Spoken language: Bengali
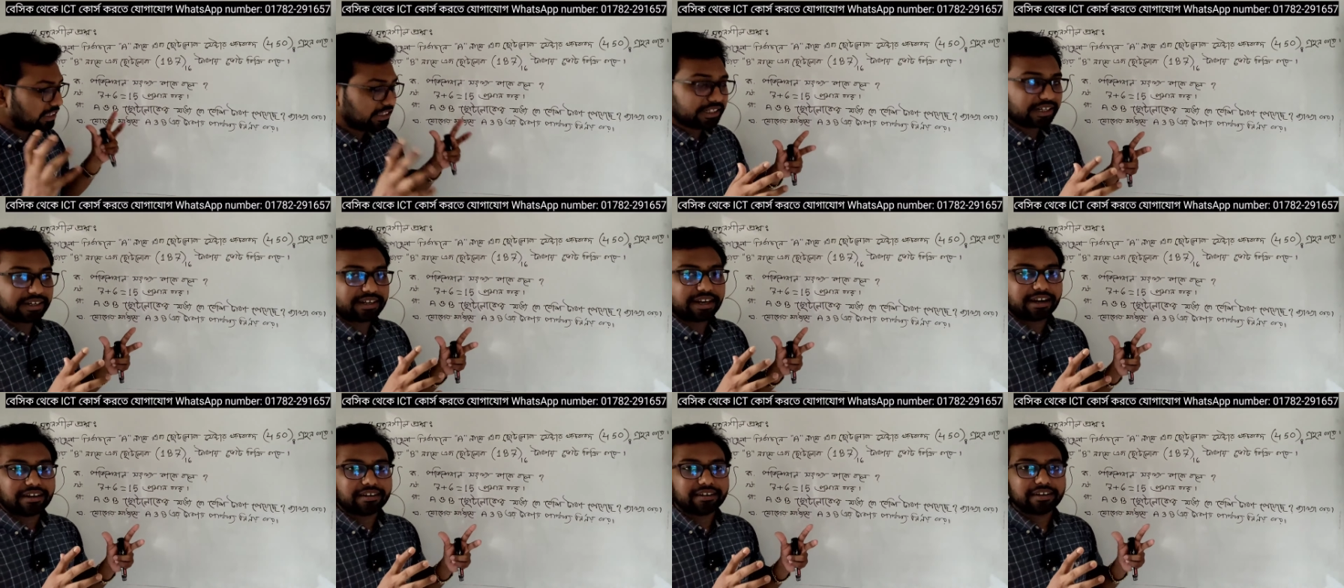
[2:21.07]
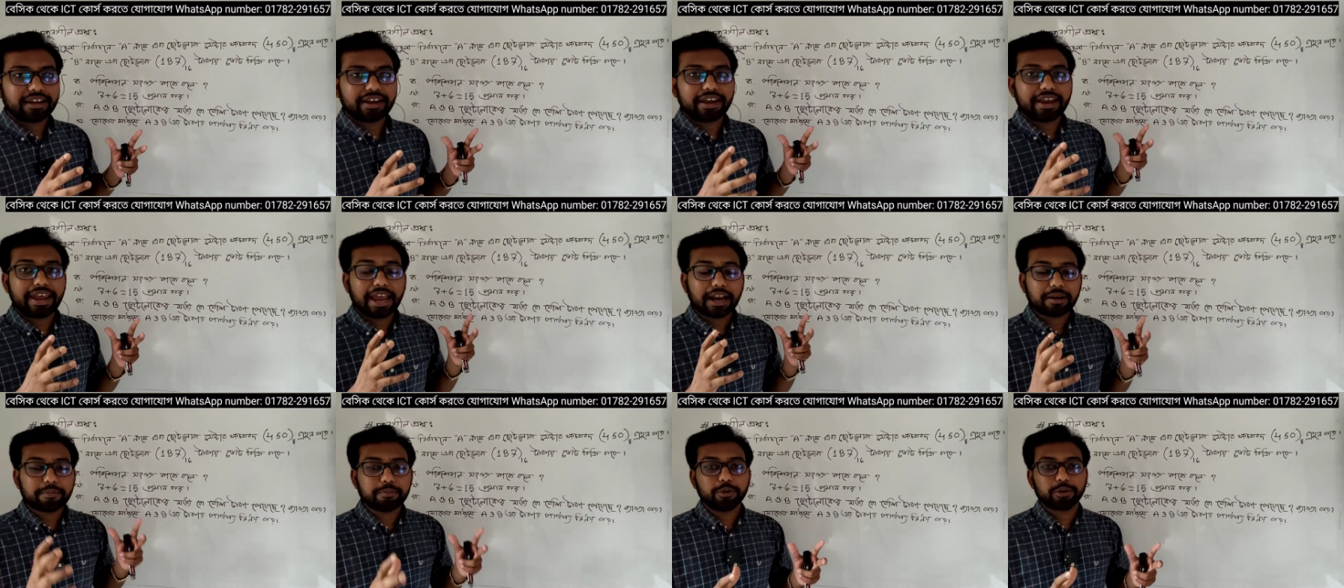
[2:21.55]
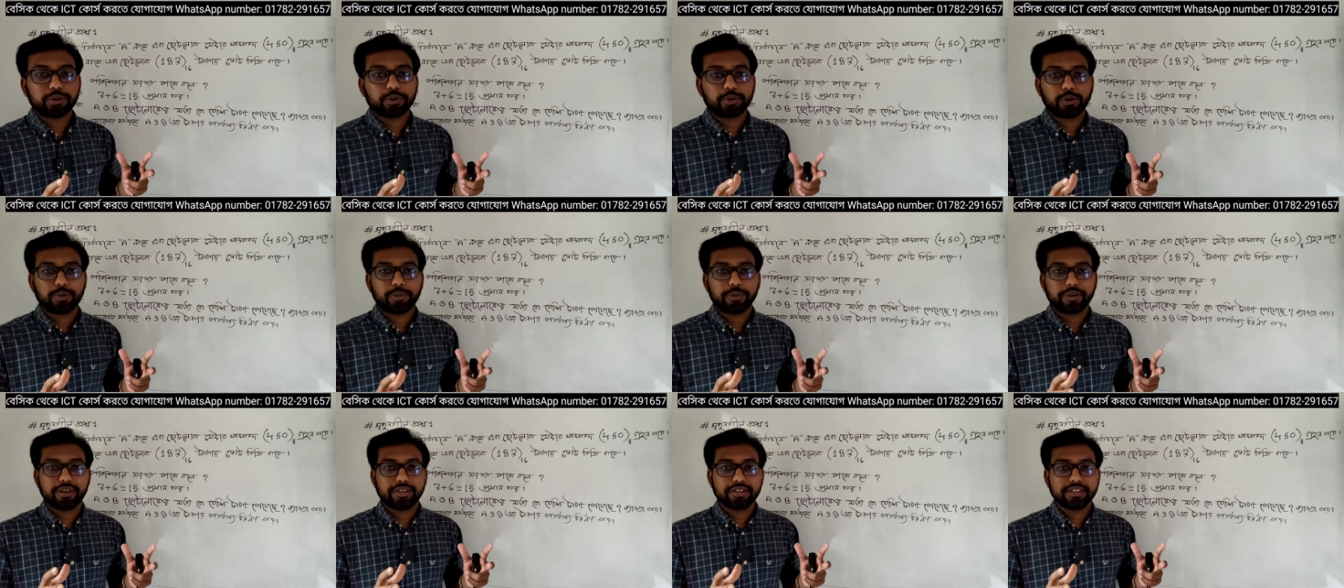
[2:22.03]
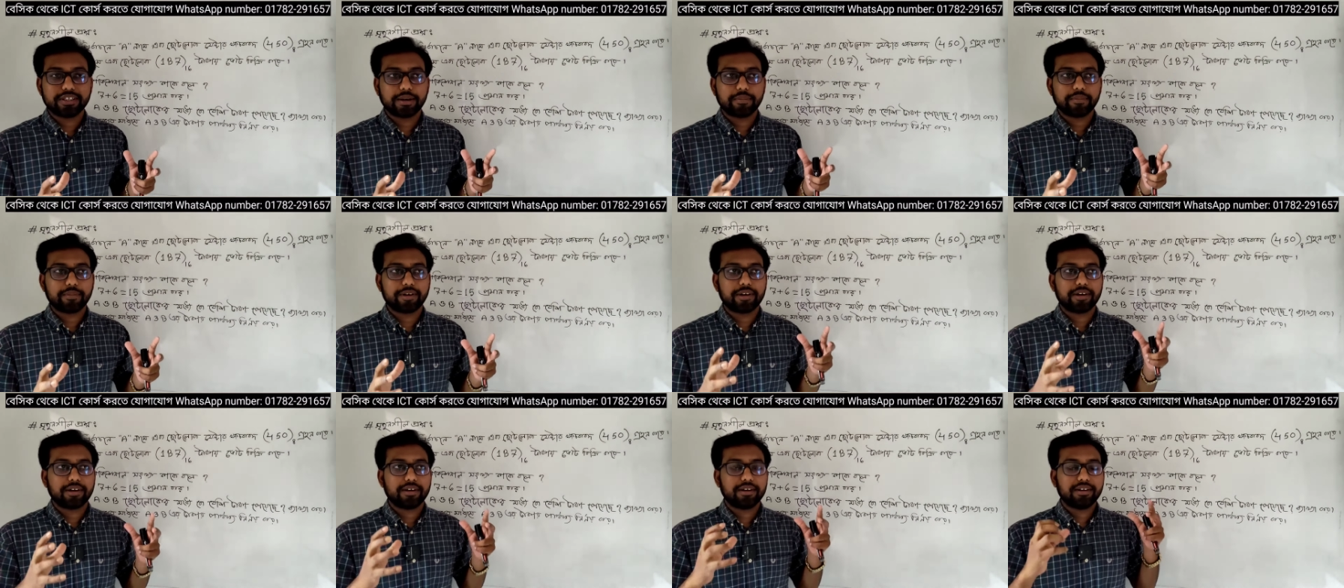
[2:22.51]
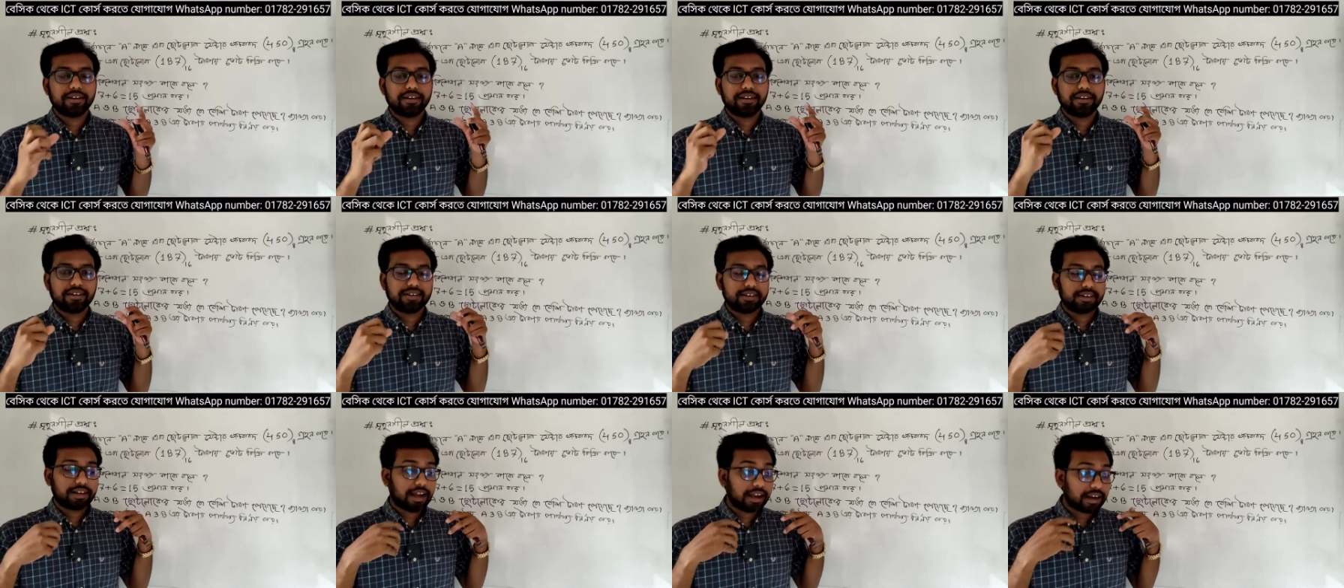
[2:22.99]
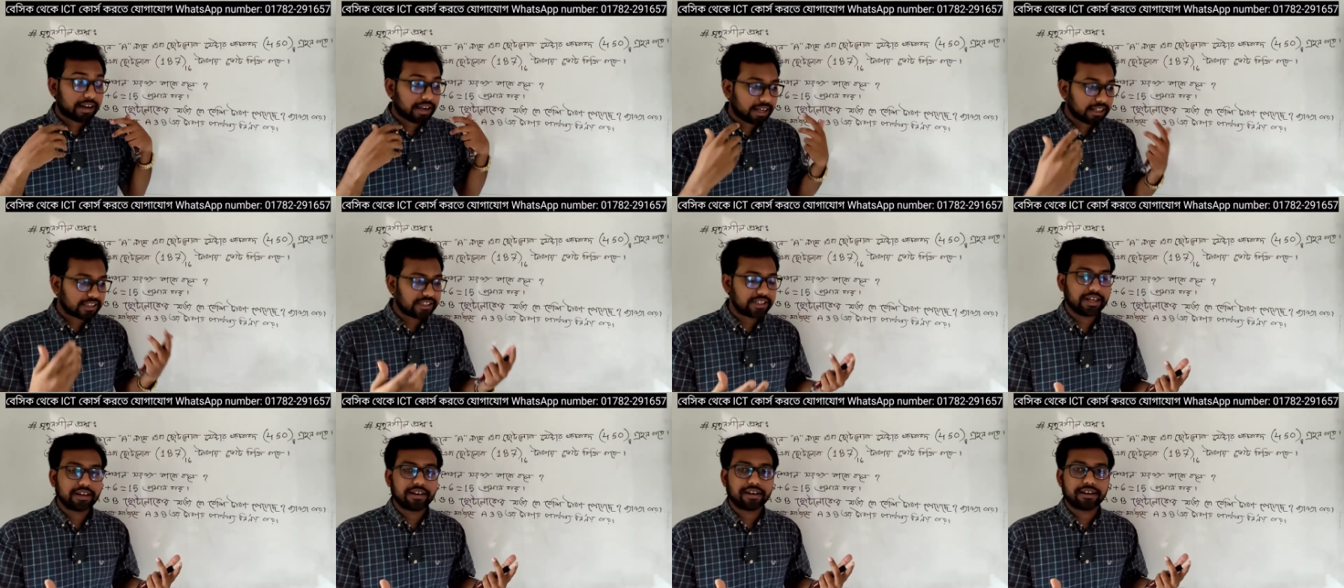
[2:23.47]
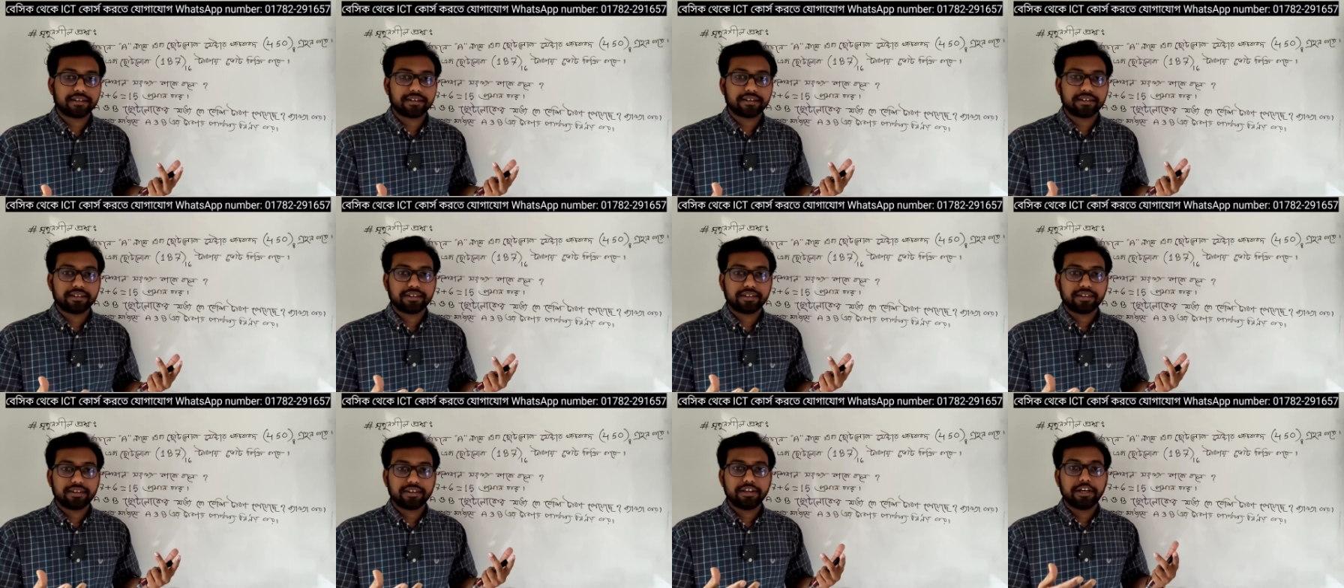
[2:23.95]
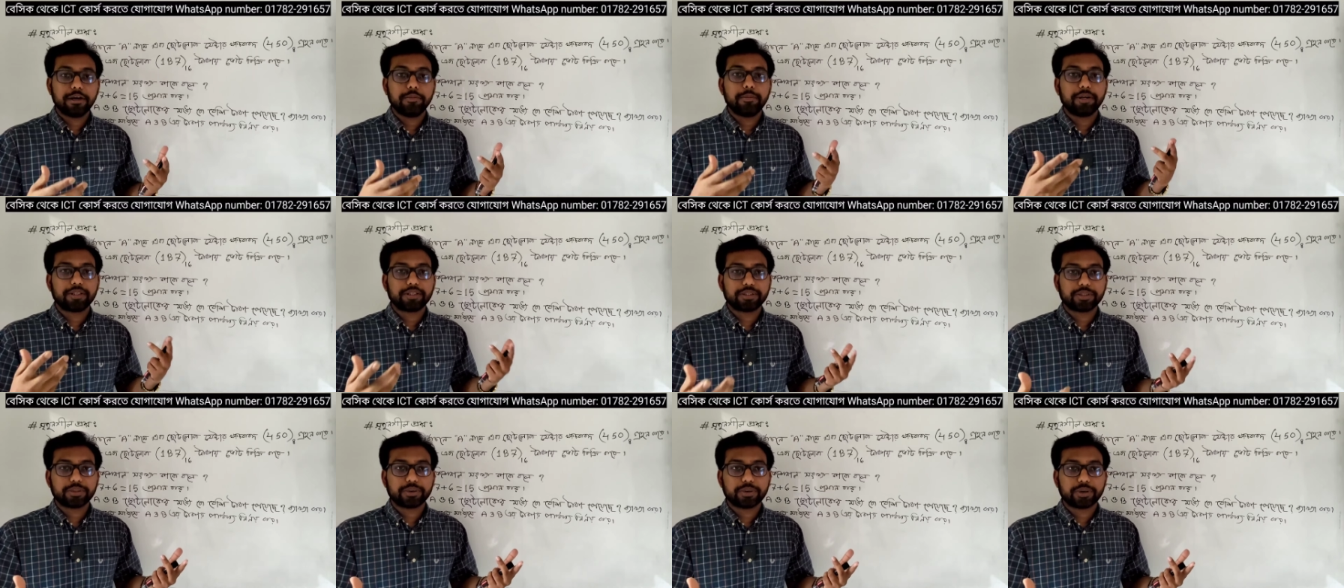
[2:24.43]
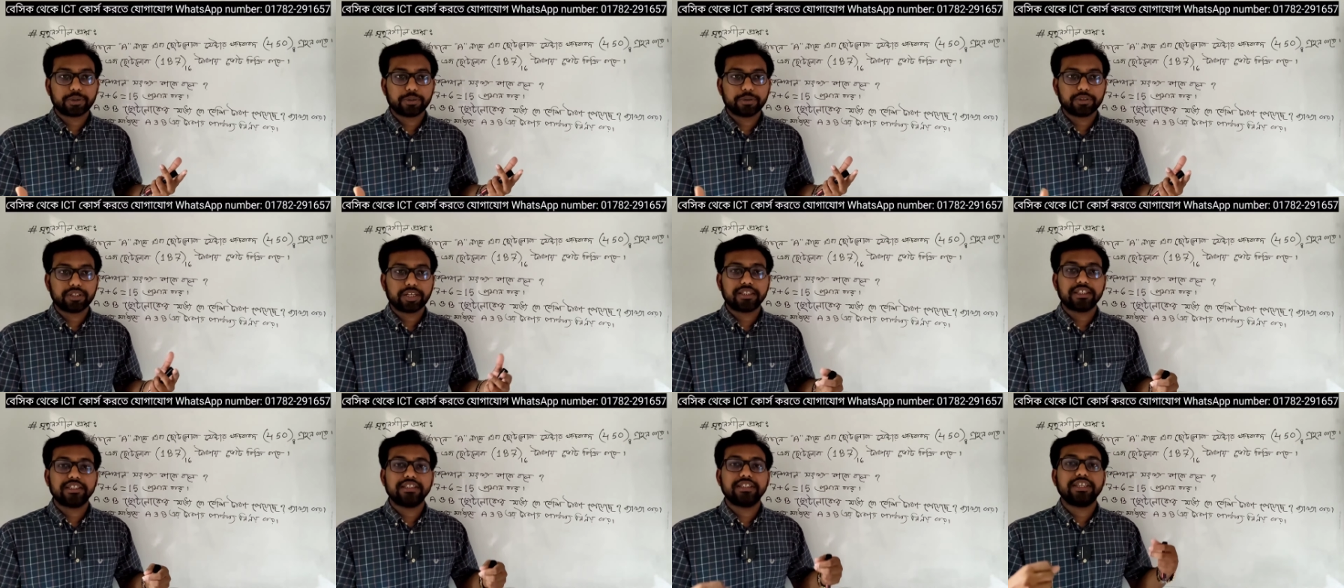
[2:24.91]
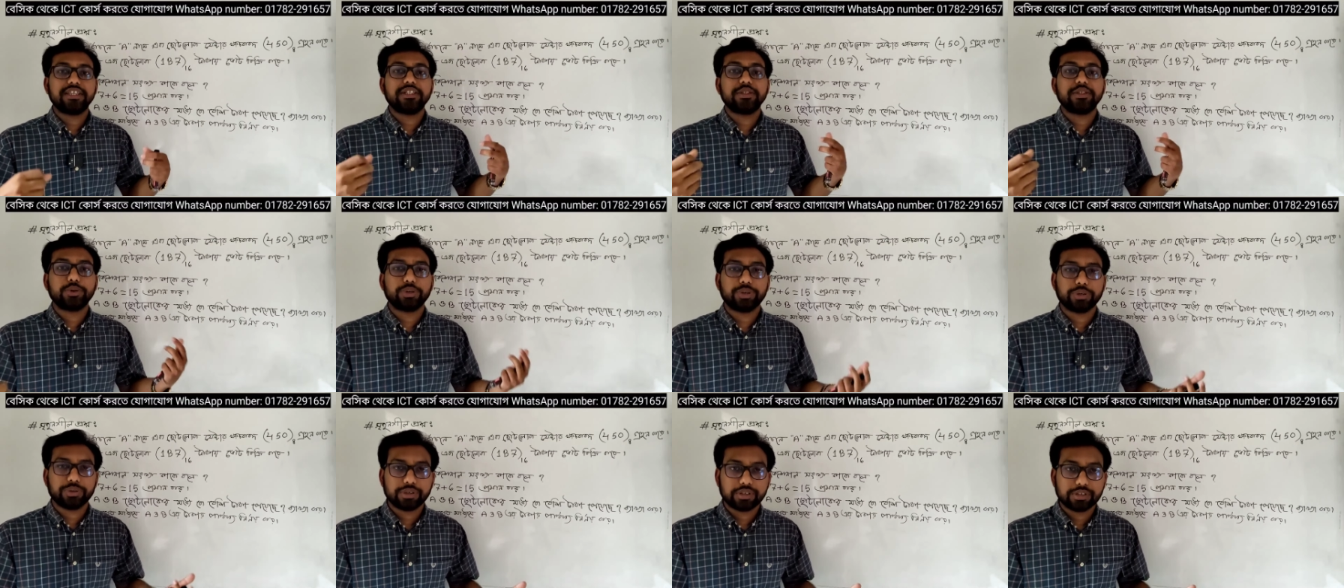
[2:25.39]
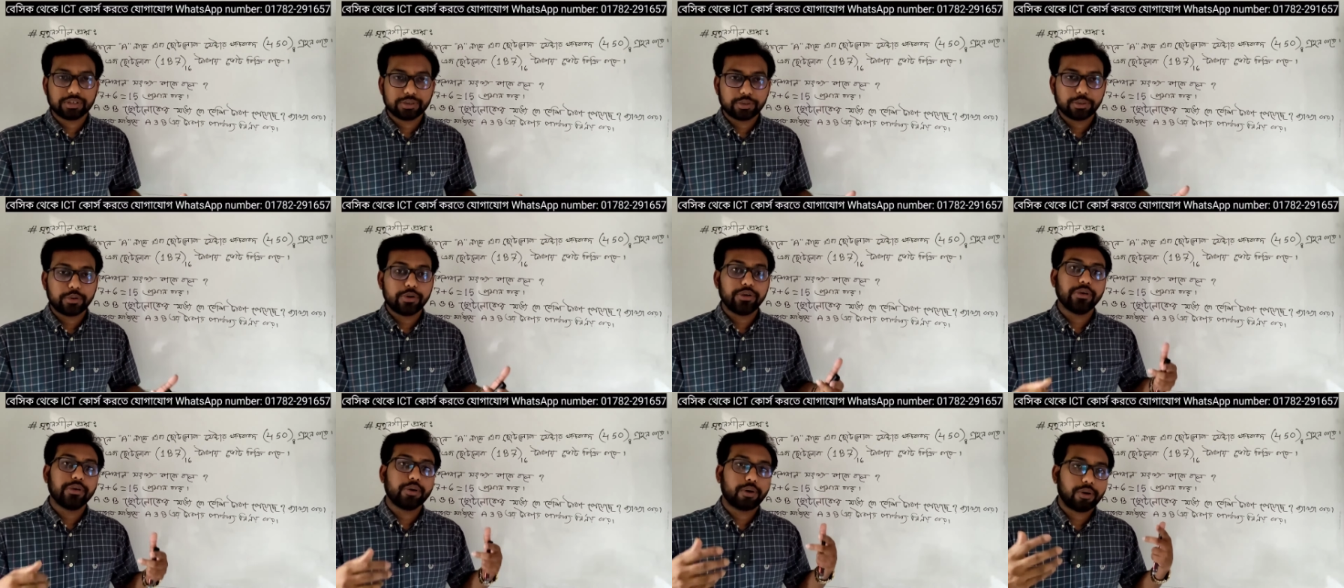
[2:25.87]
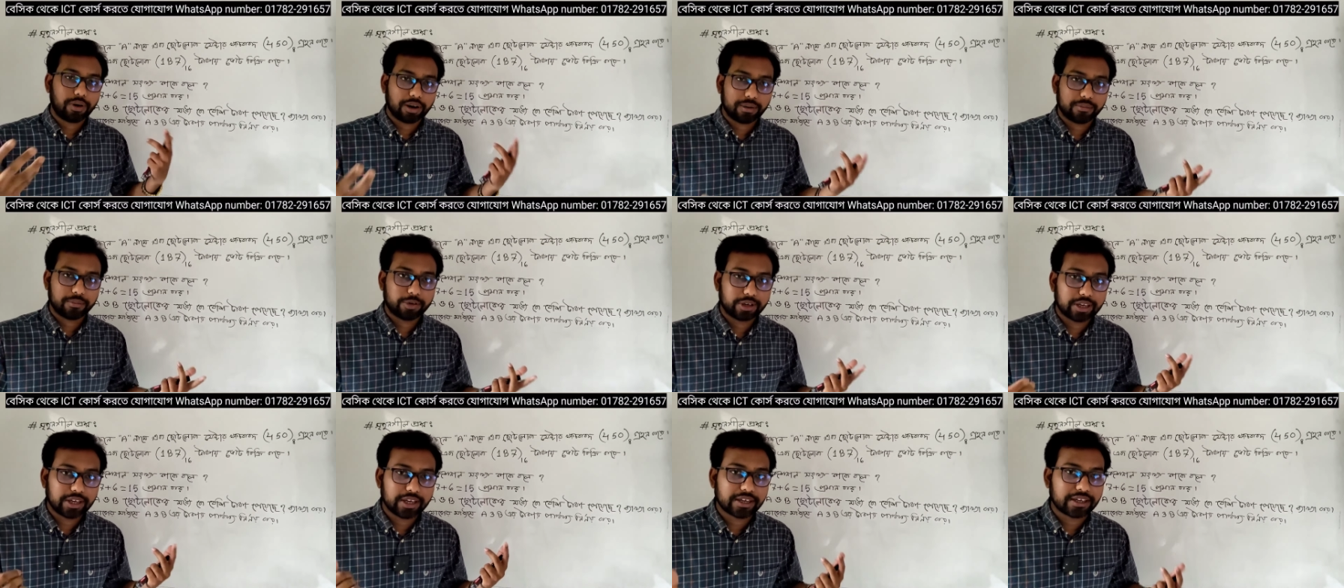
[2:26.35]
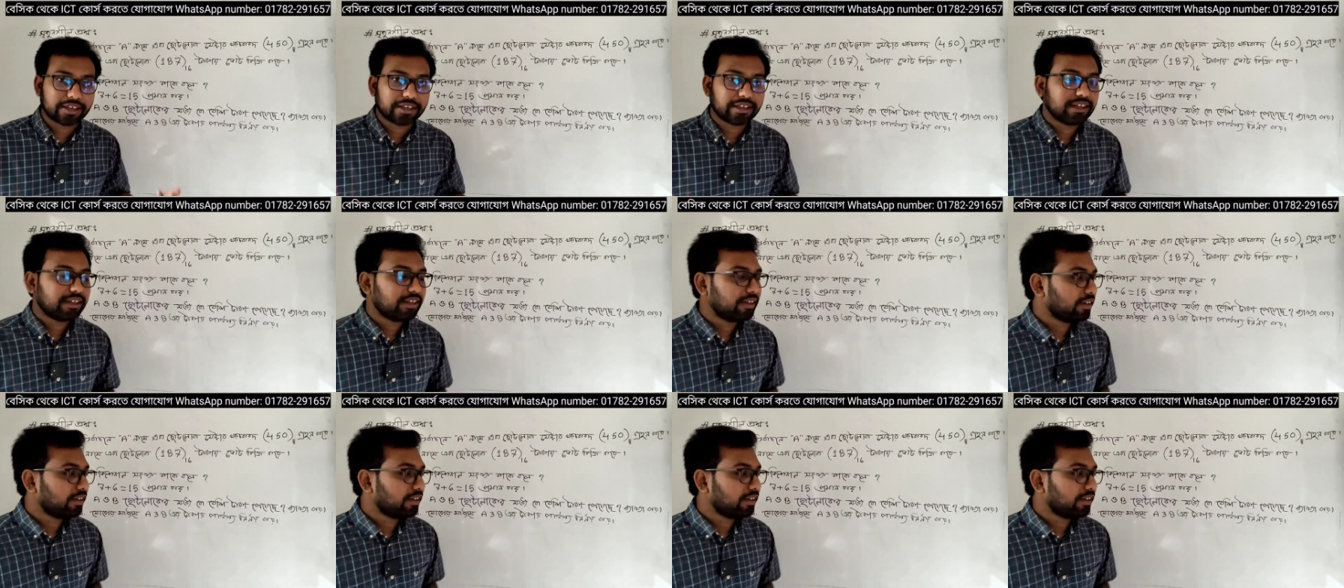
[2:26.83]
নিজেরা একমত হবে যে আমরা টাকা ছাড়া নির্বাচন করব তাতে যে জয় হই হলাম ওকে